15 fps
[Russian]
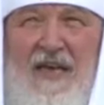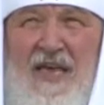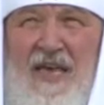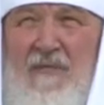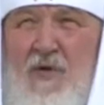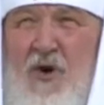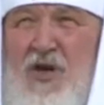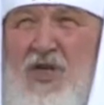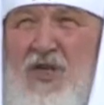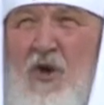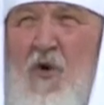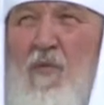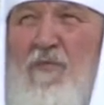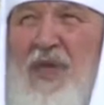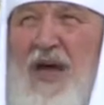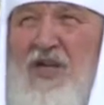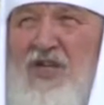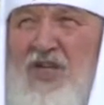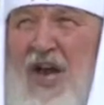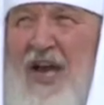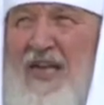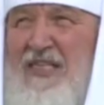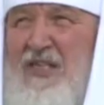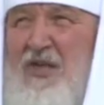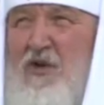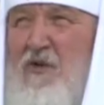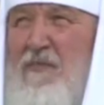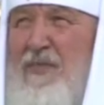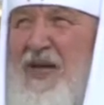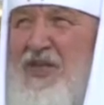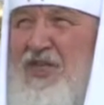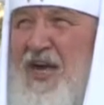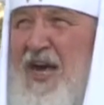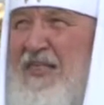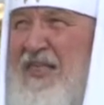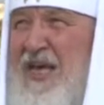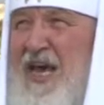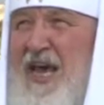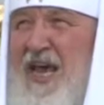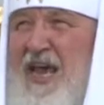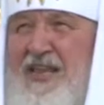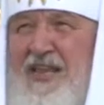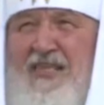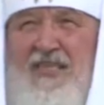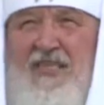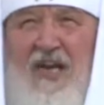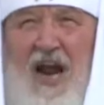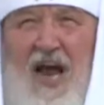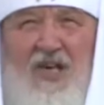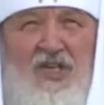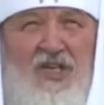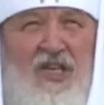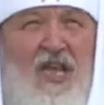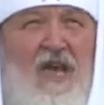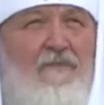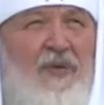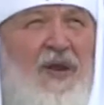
И можно умножать и умножать эти страшные